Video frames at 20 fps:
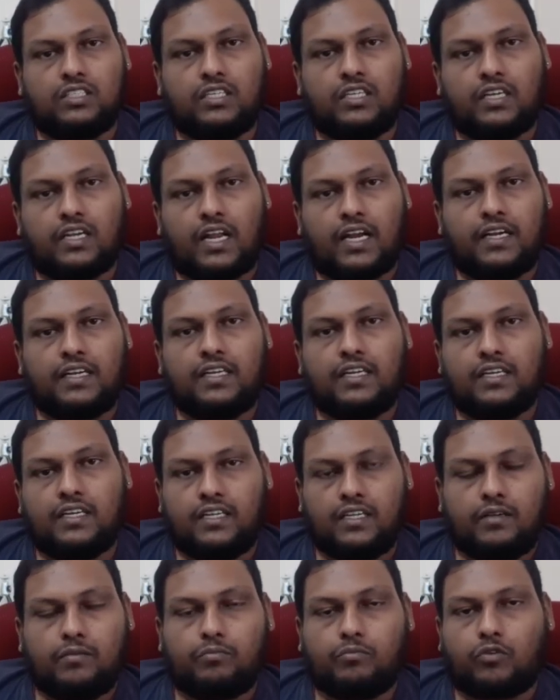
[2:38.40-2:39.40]
జీ నైంటీ
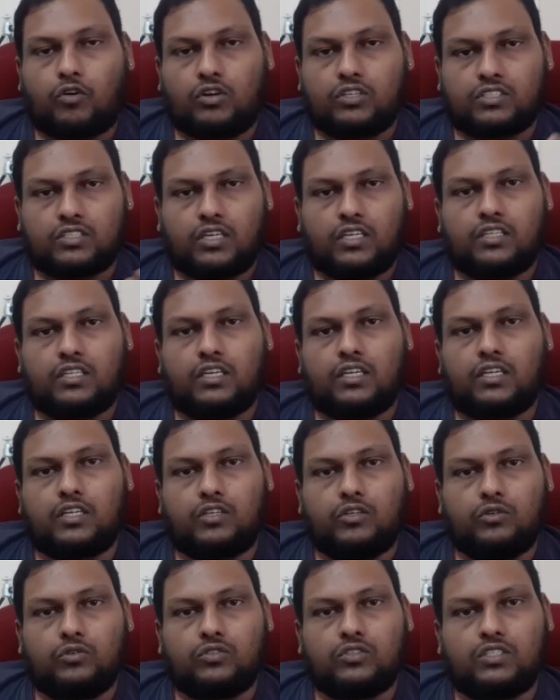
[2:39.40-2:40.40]
టీ ప్రాసెసర్ అయితే
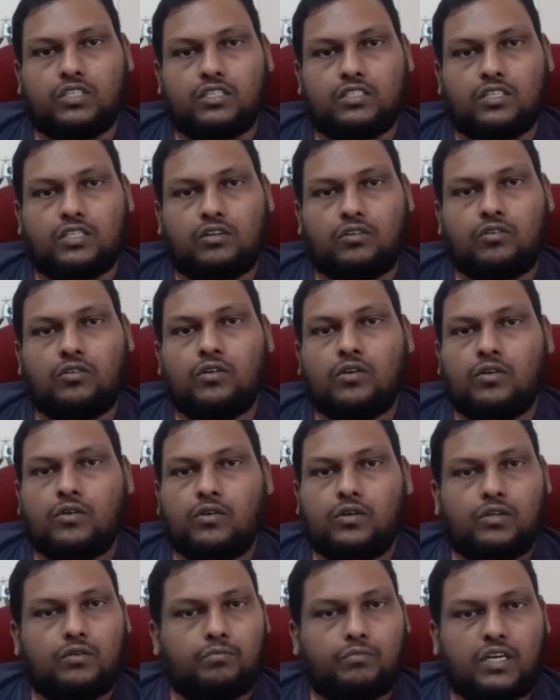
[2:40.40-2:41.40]
కనుక యూస్ చేశారు
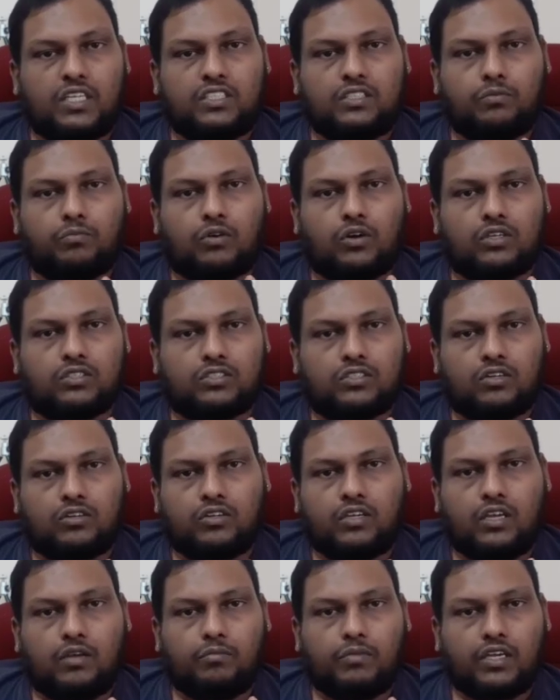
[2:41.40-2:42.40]
మంచి
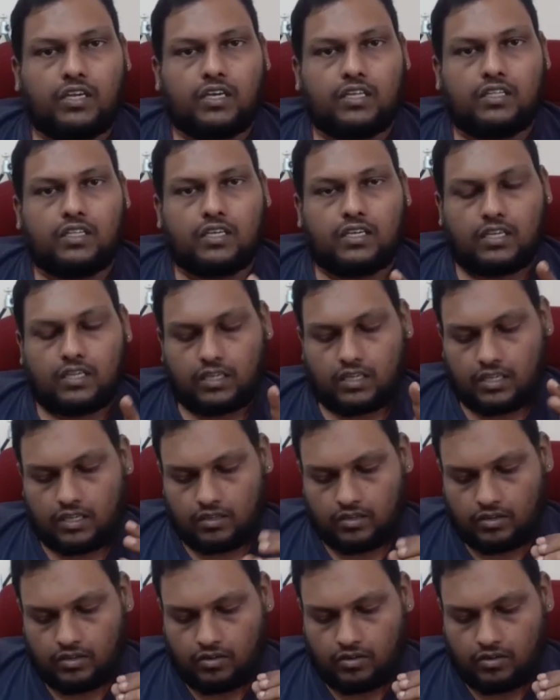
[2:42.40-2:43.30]
ప్రాసెసర్ గేమింగ్ అయితే కనుక